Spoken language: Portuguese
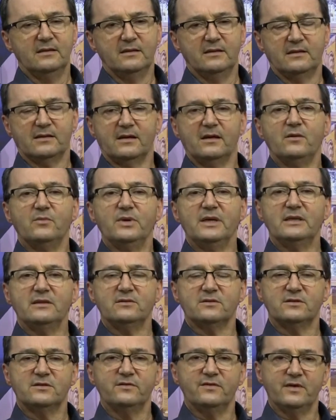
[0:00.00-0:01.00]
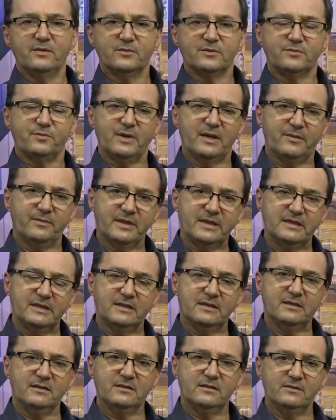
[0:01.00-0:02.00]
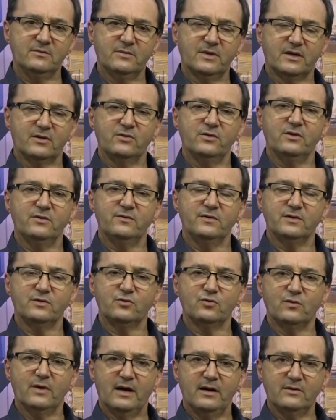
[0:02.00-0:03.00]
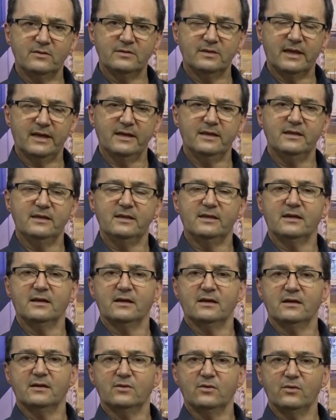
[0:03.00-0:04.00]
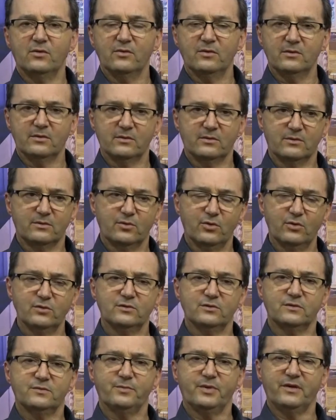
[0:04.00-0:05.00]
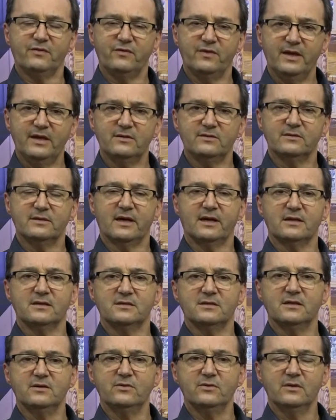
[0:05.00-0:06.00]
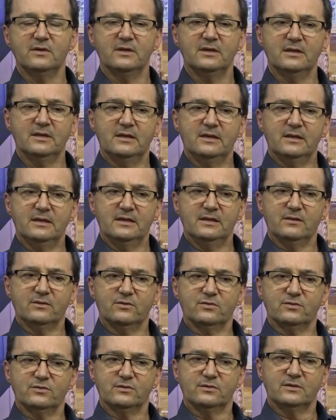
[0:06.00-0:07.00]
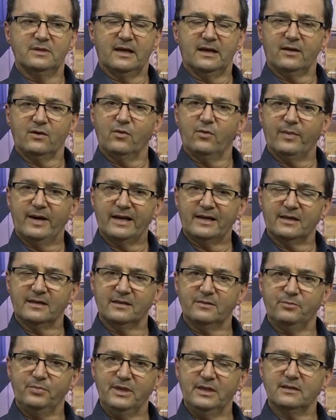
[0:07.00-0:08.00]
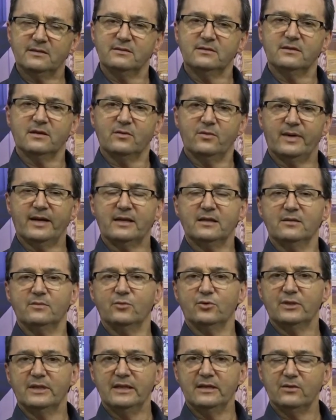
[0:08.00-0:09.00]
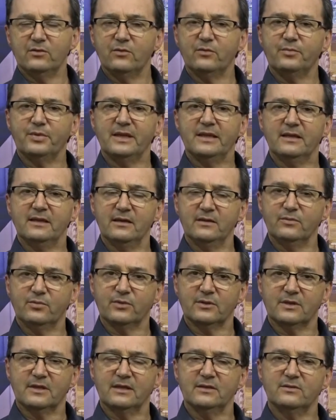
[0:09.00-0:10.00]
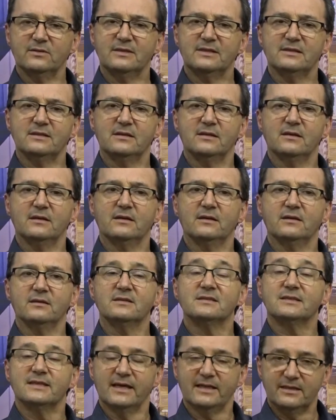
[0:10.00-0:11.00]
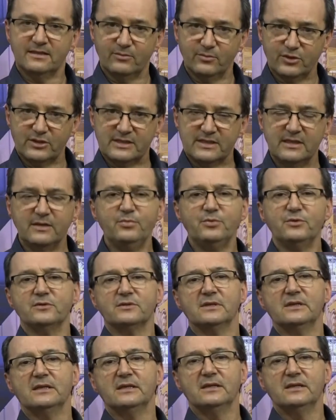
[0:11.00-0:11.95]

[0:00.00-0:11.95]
É, realmente nós tivemos pela manhã uma reunião virtual técnica com todos os prefeitos da região dos, da comarca de Pinhalzinho, da comarca de Modelo, compreendendo, portanto, de, é, sete municípios,